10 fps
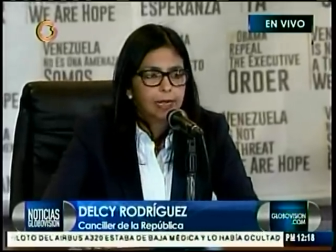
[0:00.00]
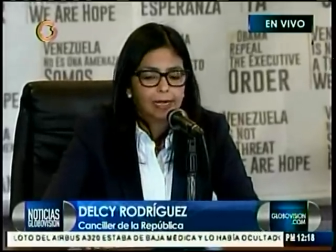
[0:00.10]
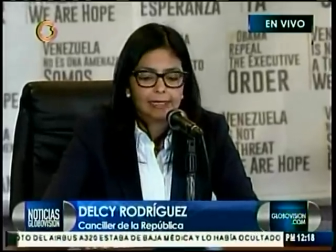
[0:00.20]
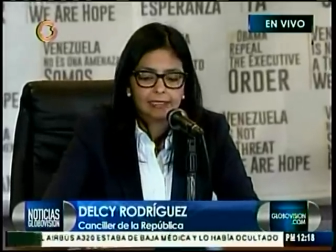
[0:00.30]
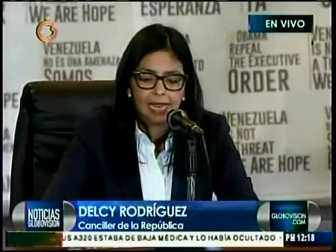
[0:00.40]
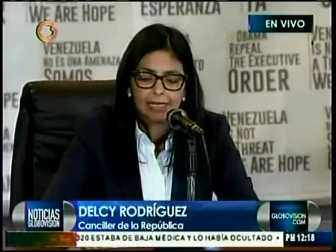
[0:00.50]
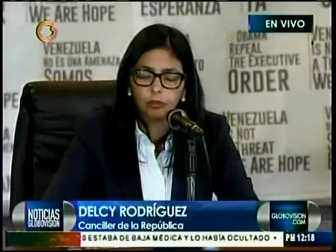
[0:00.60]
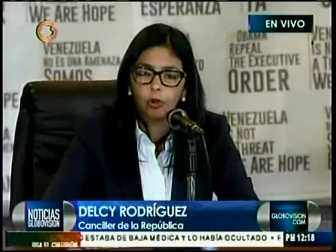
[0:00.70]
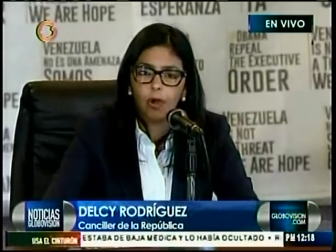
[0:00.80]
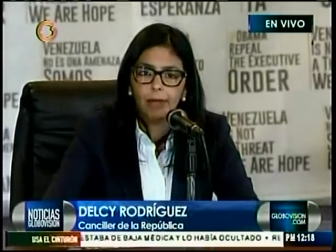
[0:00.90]

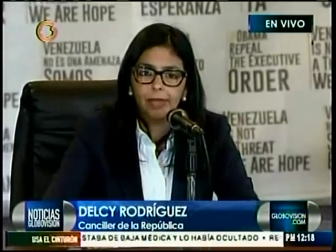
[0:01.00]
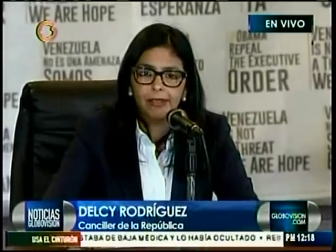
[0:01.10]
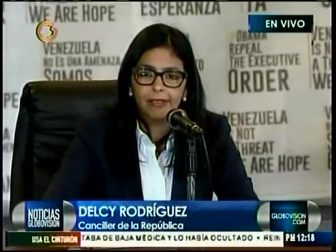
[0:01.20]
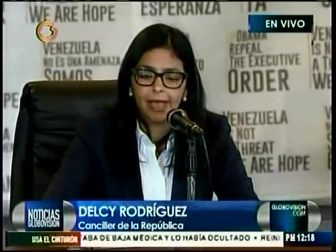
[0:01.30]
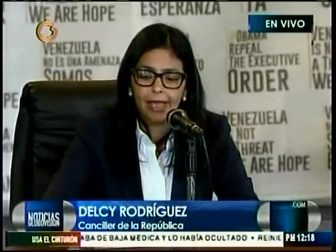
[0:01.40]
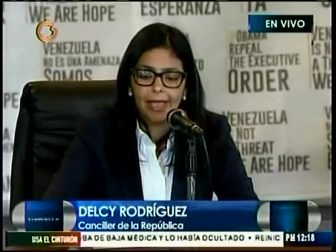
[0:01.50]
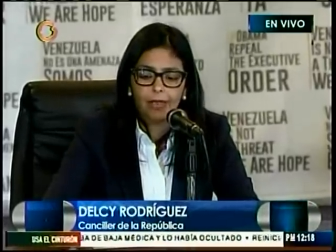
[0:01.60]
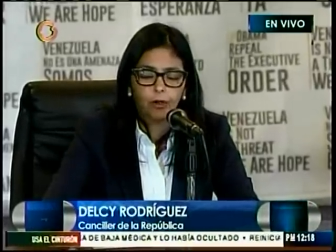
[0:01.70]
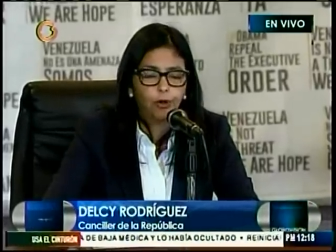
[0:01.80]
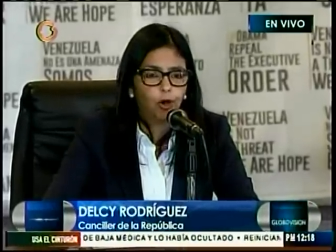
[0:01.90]
Rechazo a medidas
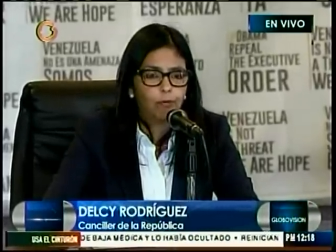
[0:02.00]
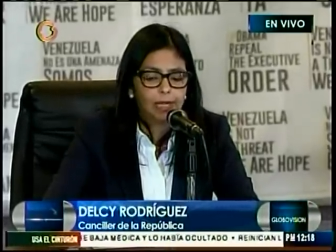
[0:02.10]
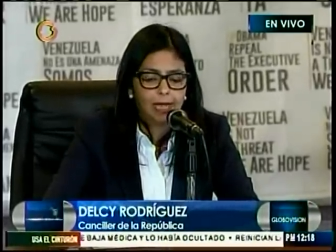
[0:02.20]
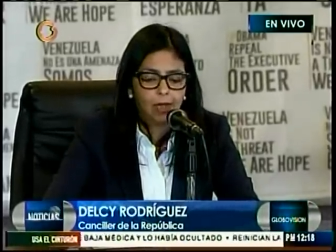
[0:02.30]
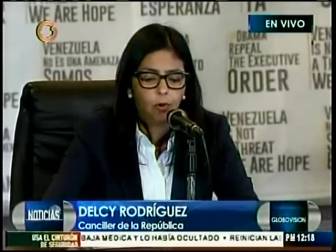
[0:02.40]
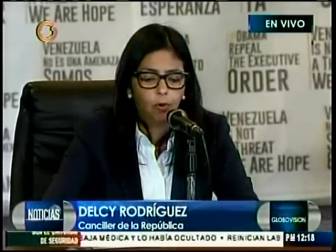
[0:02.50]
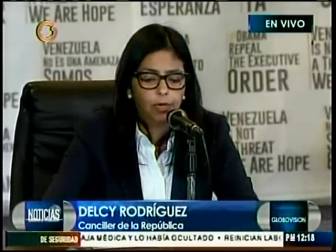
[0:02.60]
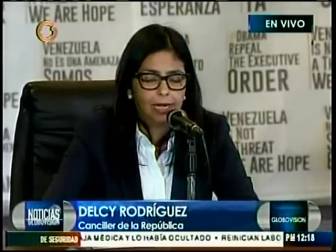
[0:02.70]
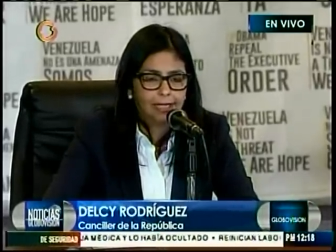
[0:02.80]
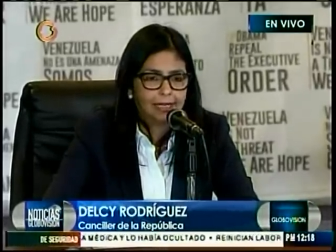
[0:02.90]
económicas
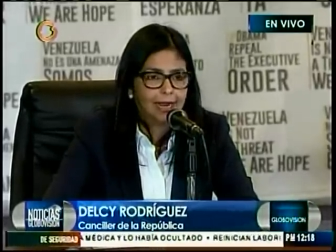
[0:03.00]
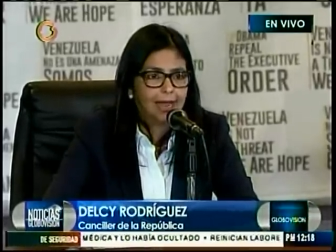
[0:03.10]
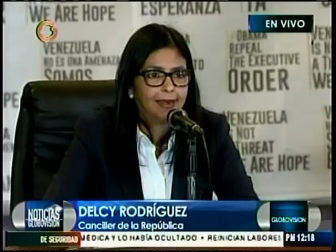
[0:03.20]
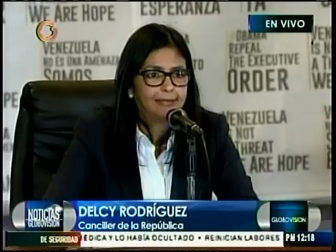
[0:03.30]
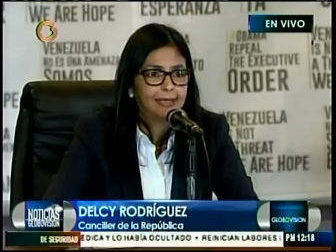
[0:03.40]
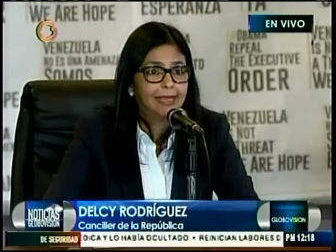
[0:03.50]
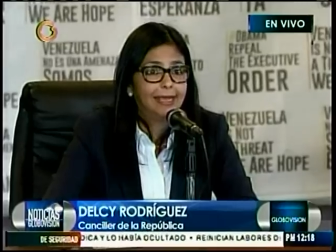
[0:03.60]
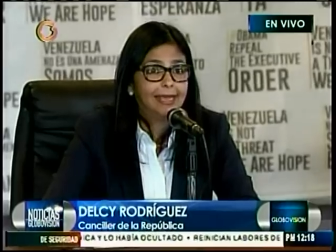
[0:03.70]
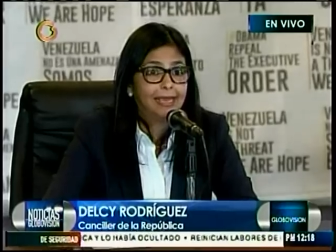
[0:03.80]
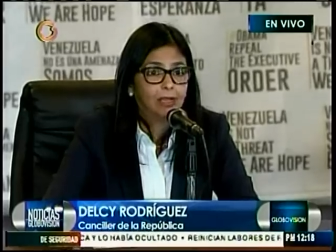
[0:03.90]
unilaterales
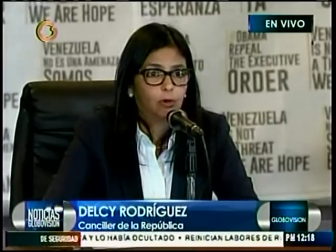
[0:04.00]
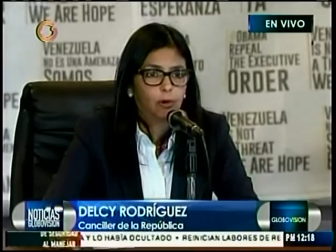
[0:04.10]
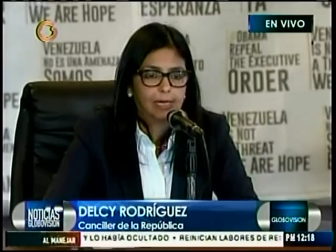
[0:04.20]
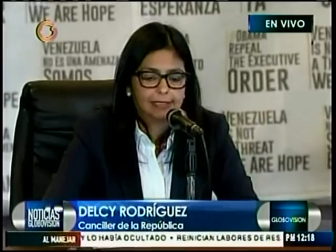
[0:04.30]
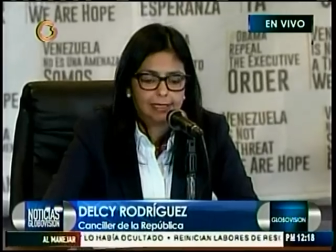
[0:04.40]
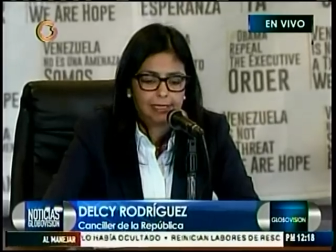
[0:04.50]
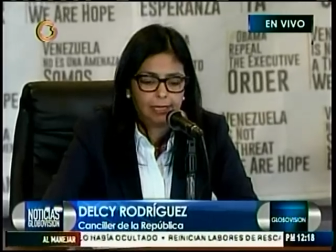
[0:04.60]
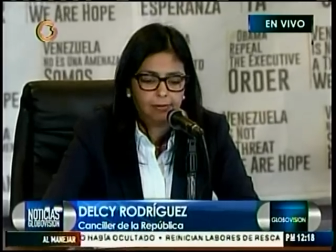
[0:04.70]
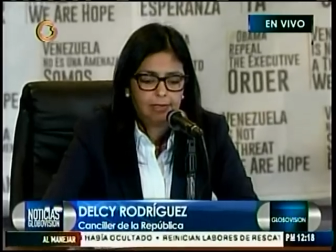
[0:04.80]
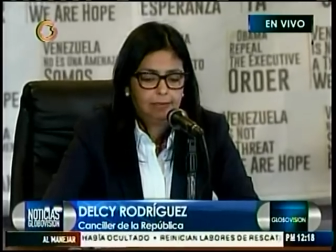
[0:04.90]
y
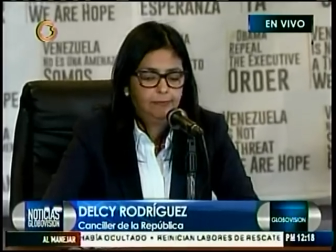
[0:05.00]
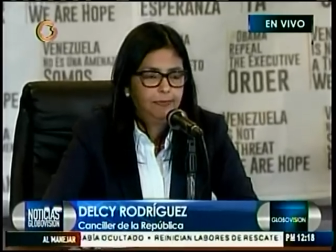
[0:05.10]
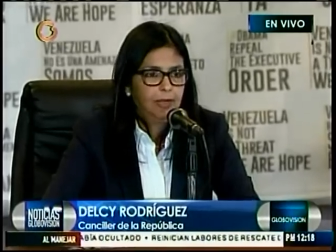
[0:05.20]
coercitivas.